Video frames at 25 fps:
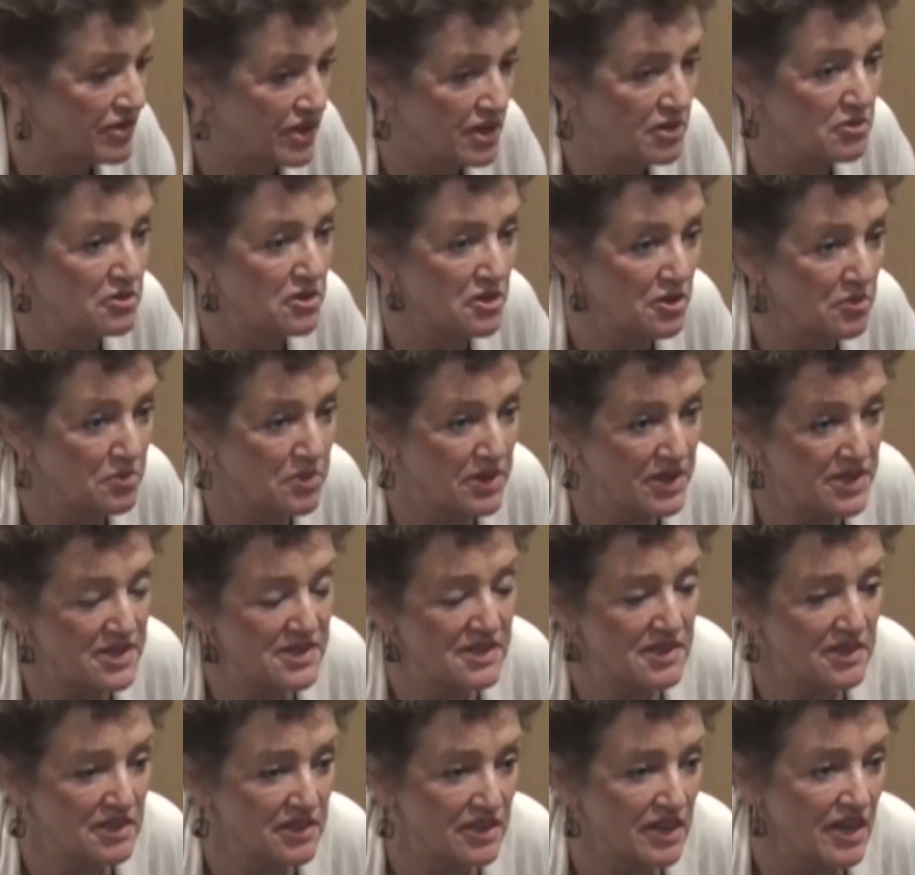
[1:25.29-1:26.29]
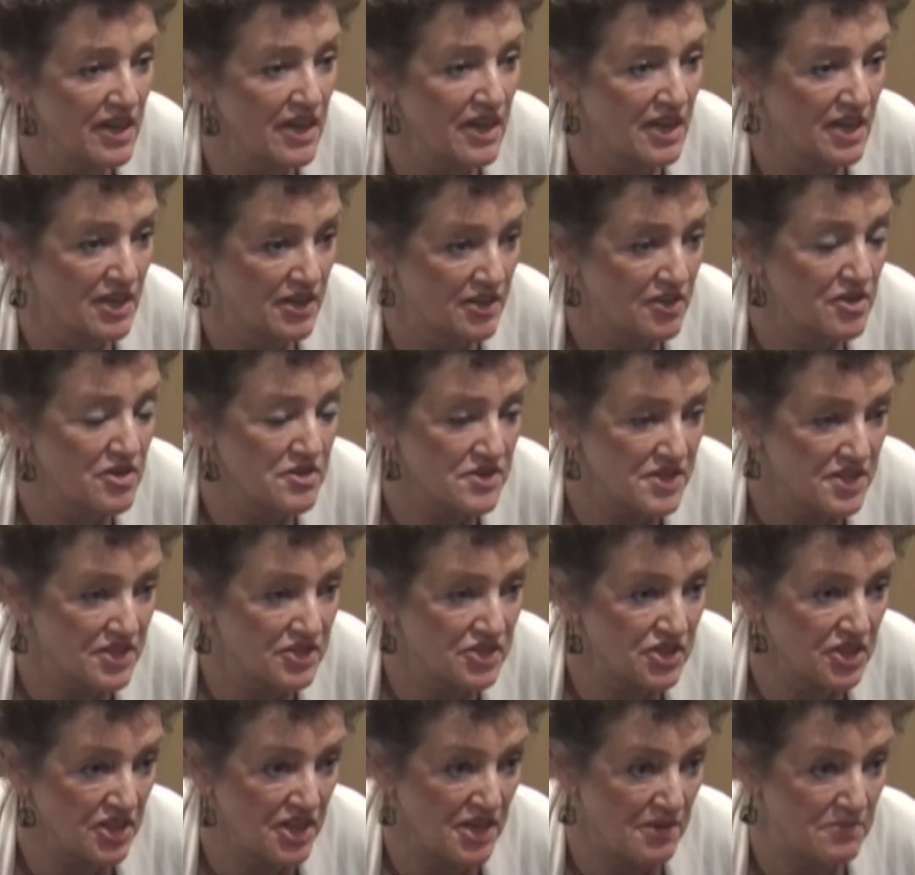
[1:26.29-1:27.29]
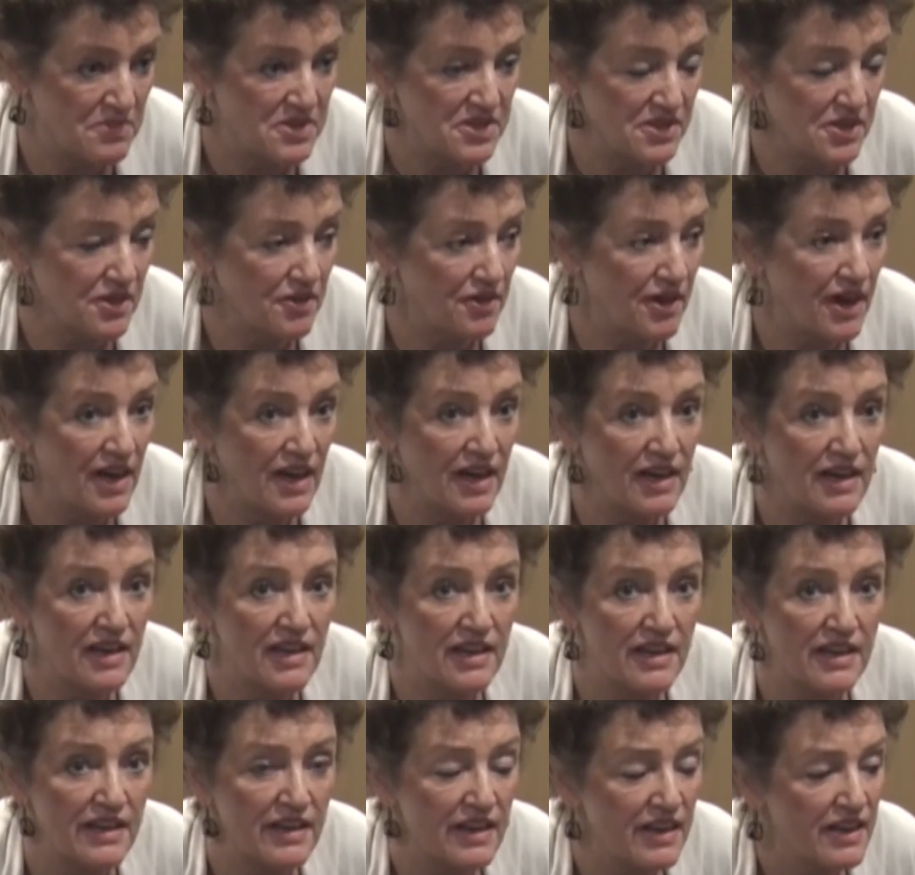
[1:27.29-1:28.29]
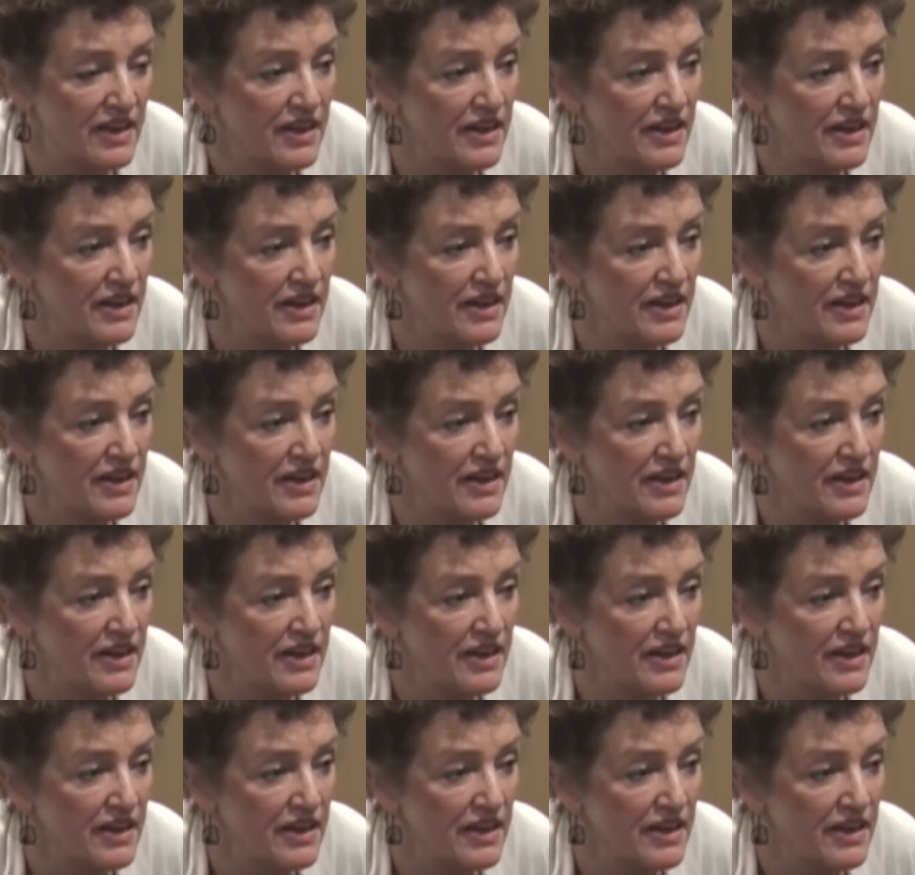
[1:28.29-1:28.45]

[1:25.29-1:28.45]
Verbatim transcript: europejskich dosyć kiepsko, ale